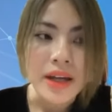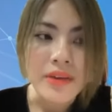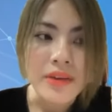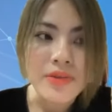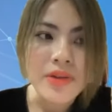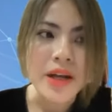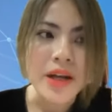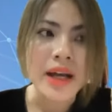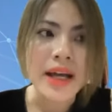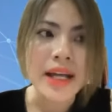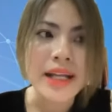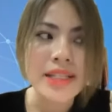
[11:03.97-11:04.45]
cái
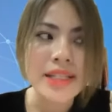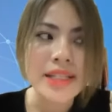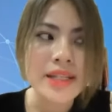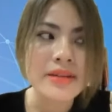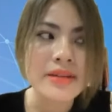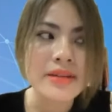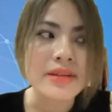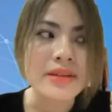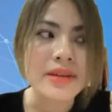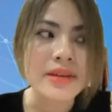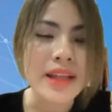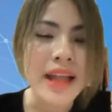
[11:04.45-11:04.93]
việc anh
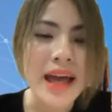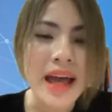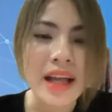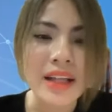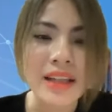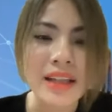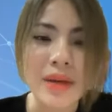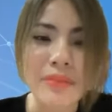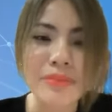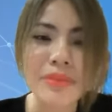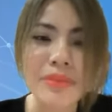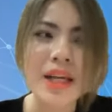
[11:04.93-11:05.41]
chị gửi ngân
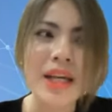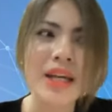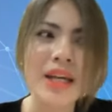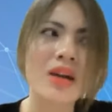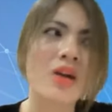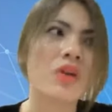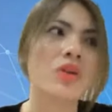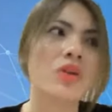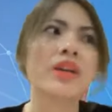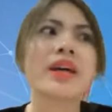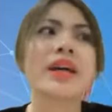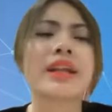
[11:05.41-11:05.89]
hàng năm nay
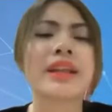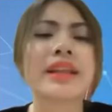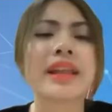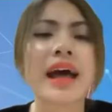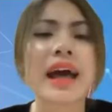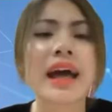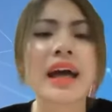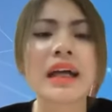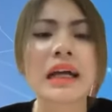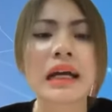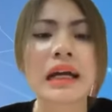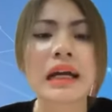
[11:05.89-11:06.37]
có thể
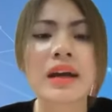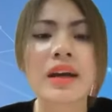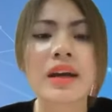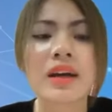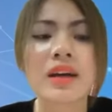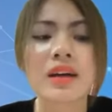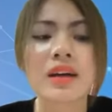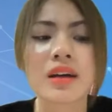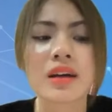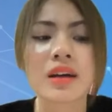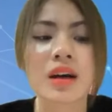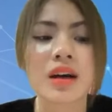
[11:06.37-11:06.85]
là
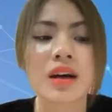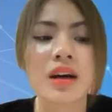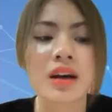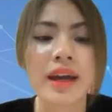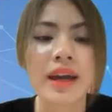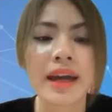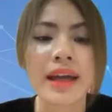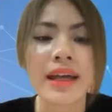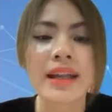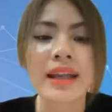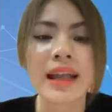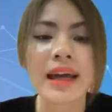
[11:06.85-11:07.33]
uh,
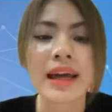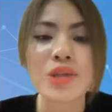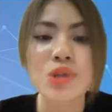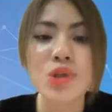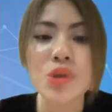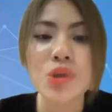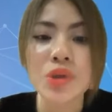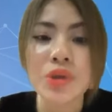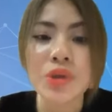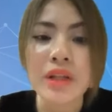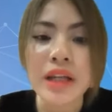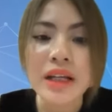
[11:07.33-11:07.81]
cái lãi
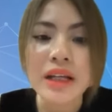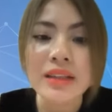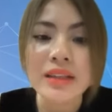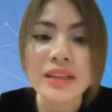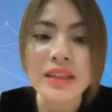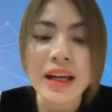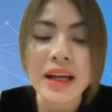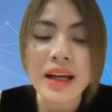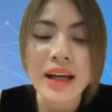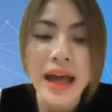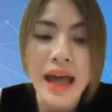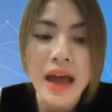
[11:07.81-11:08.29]
suất nó đang
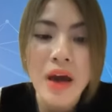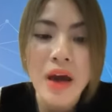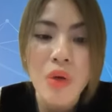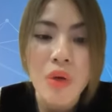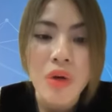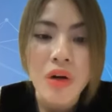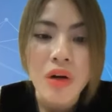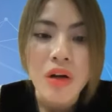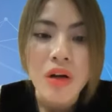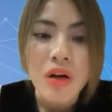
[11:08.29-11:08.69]
tăng cao,